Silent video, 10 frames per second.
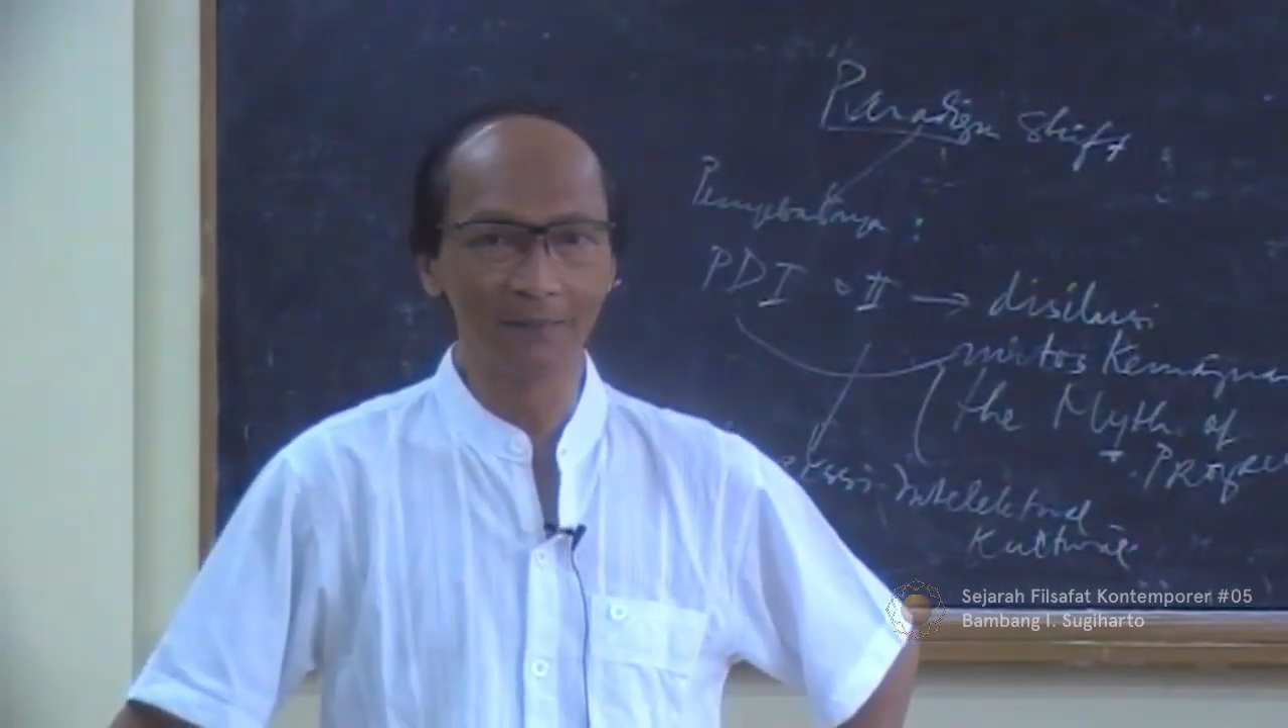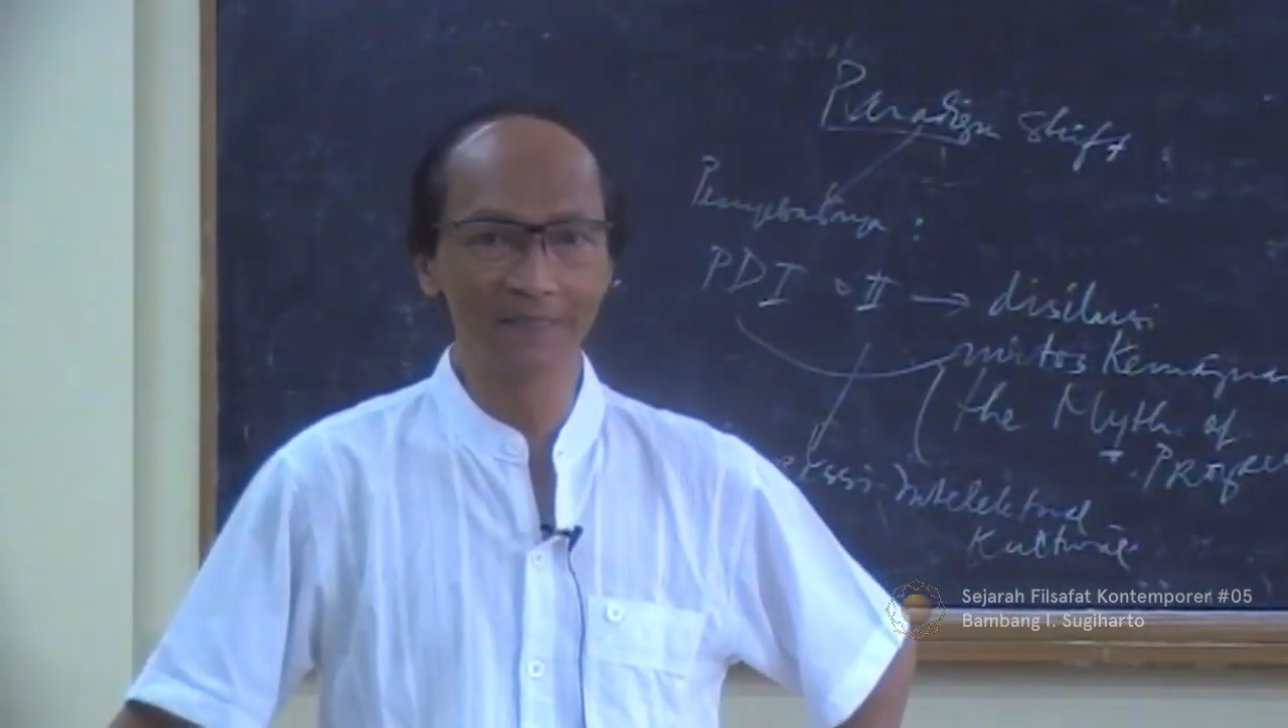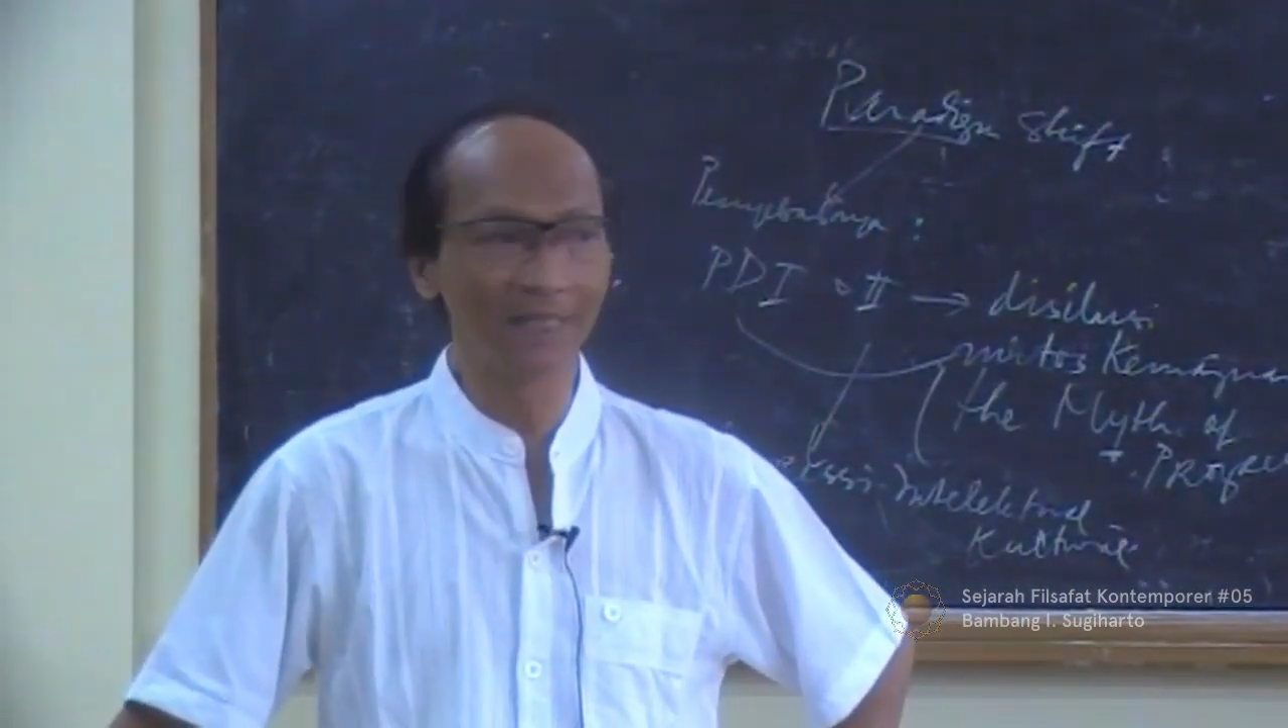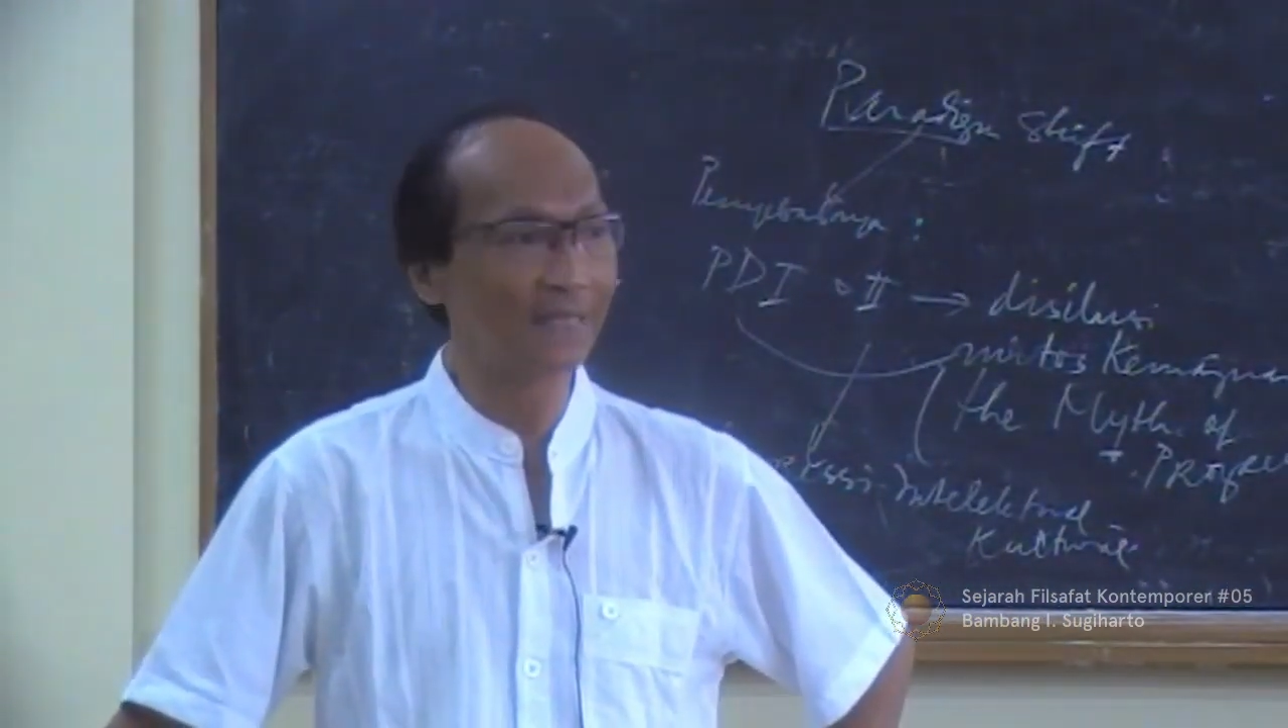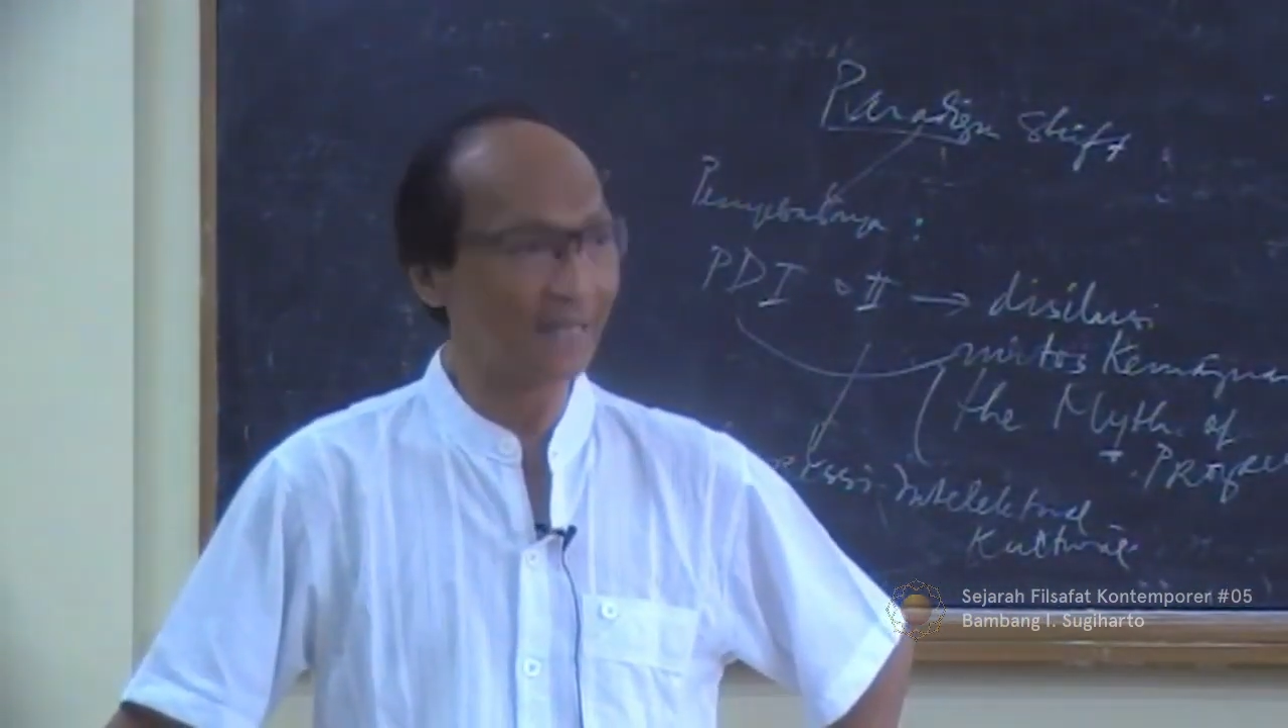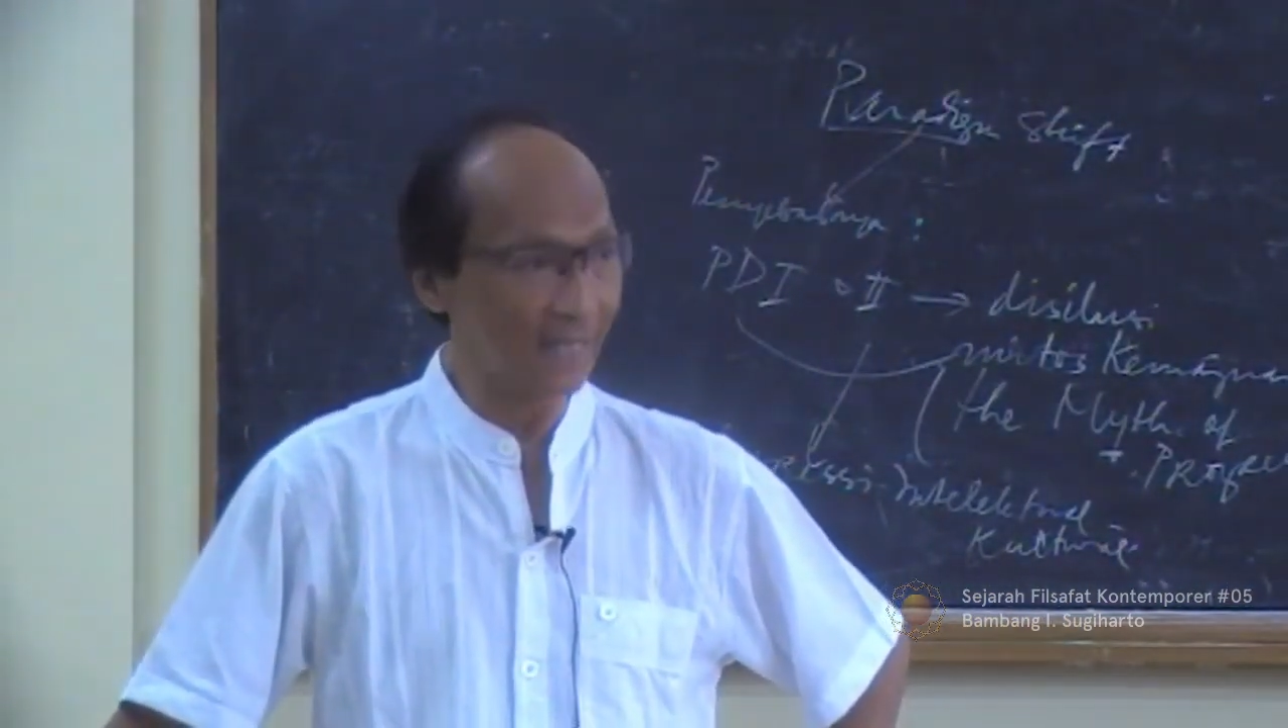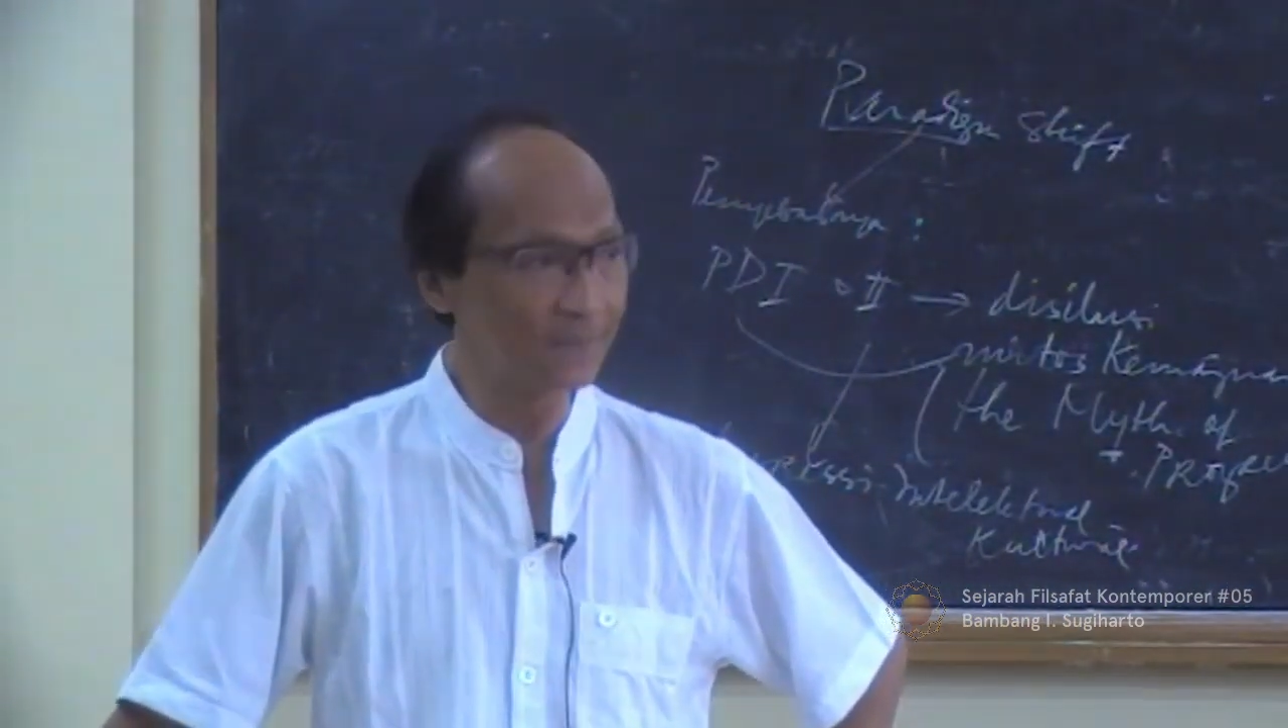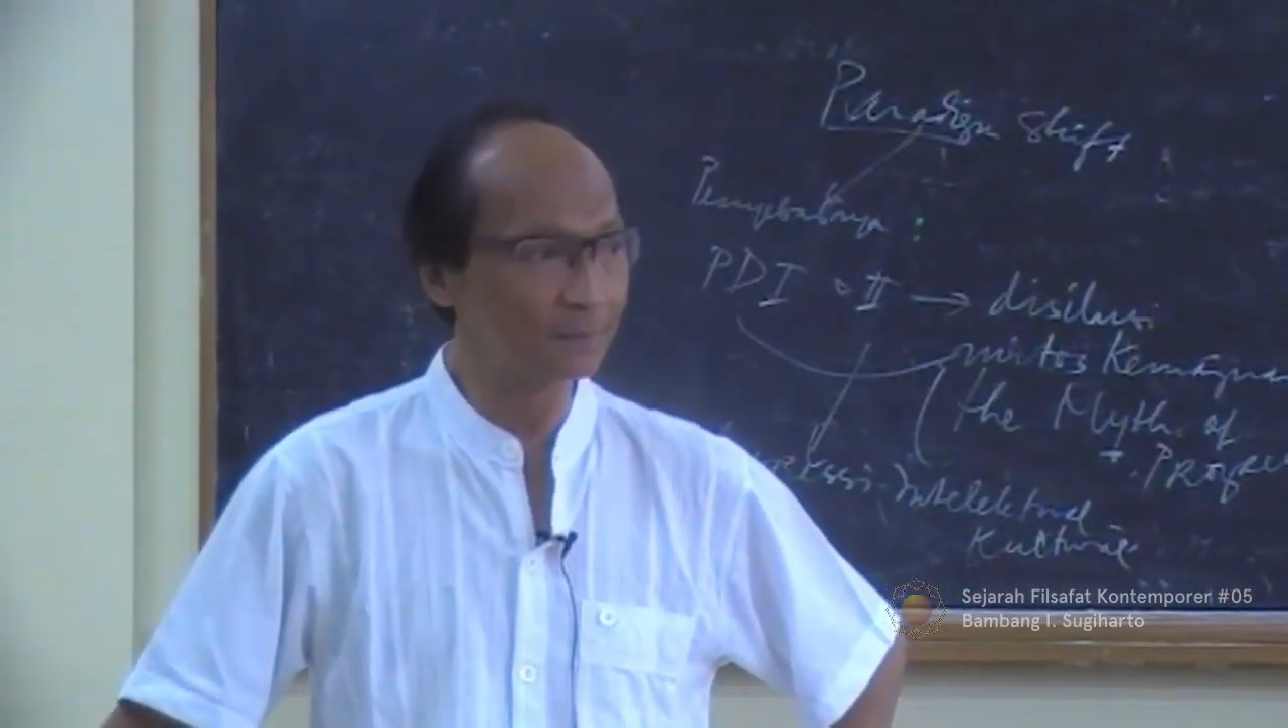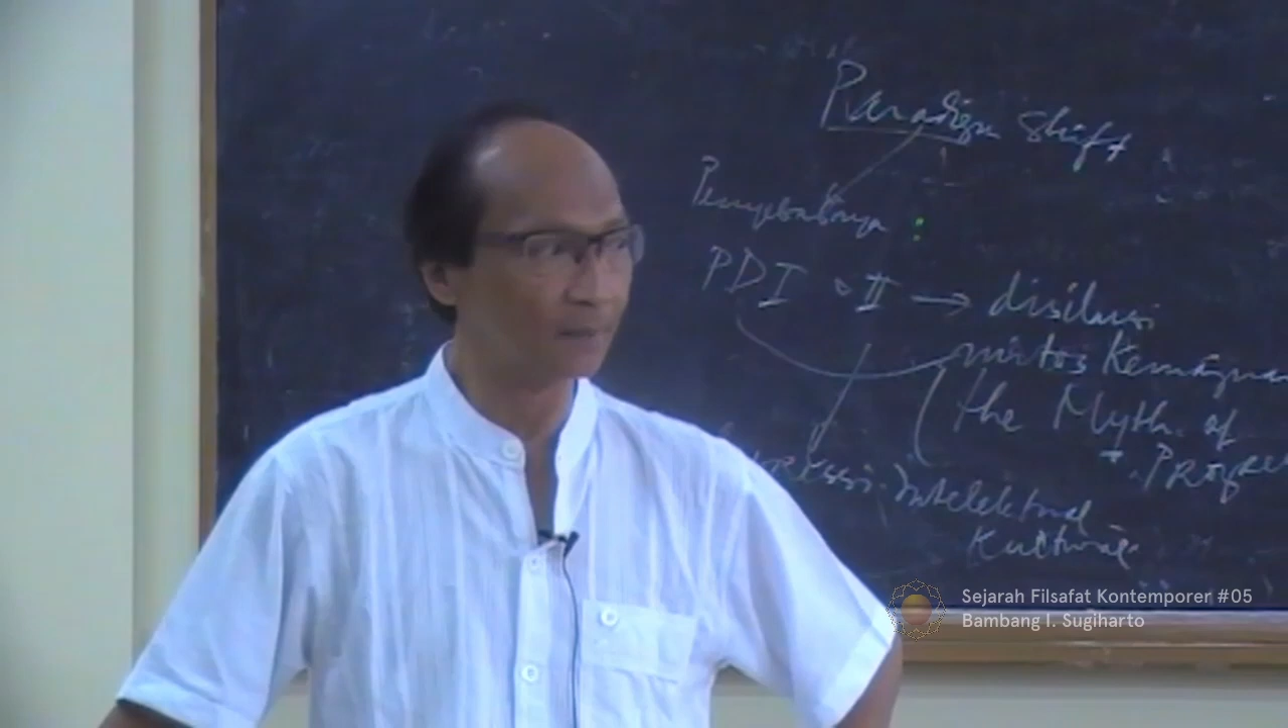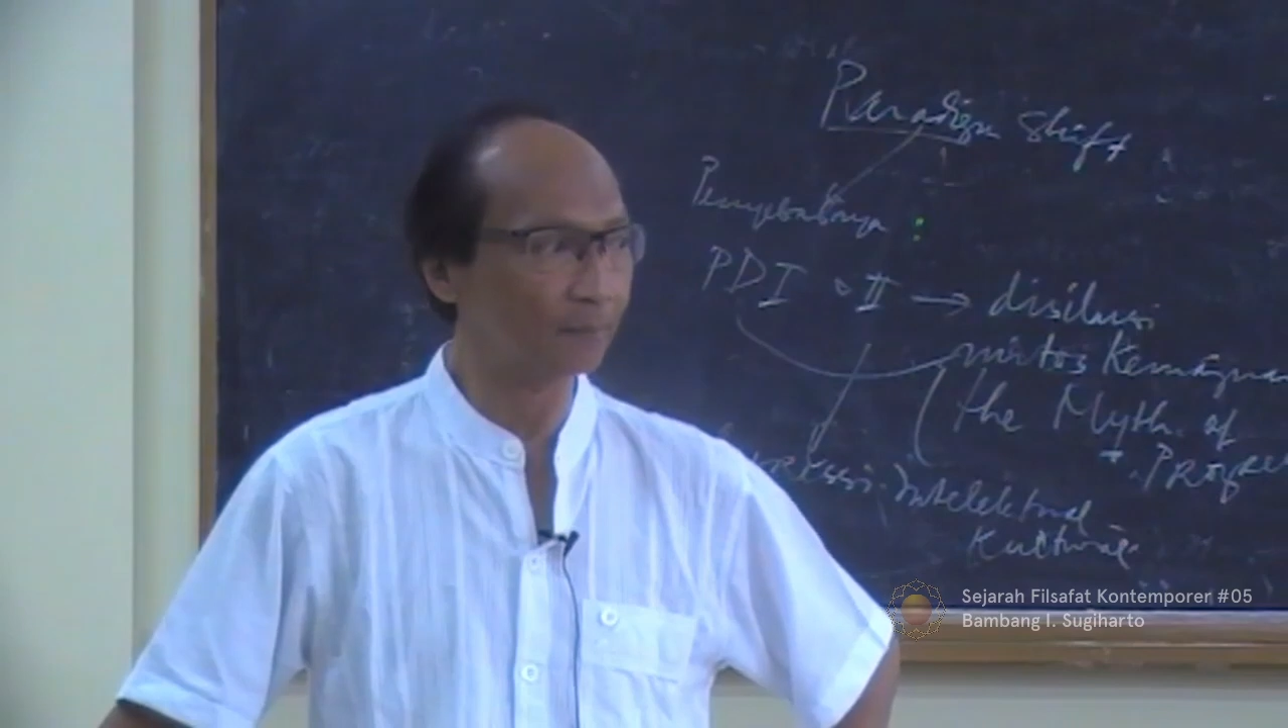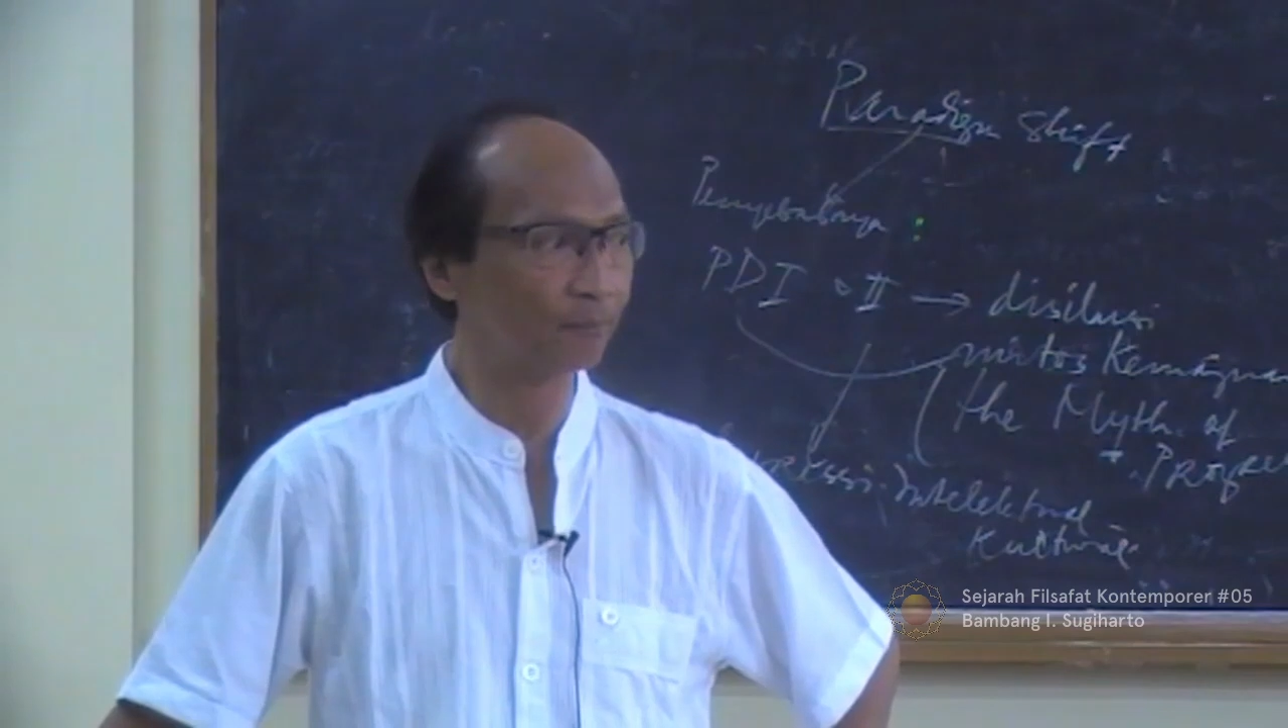misalnya dadaisme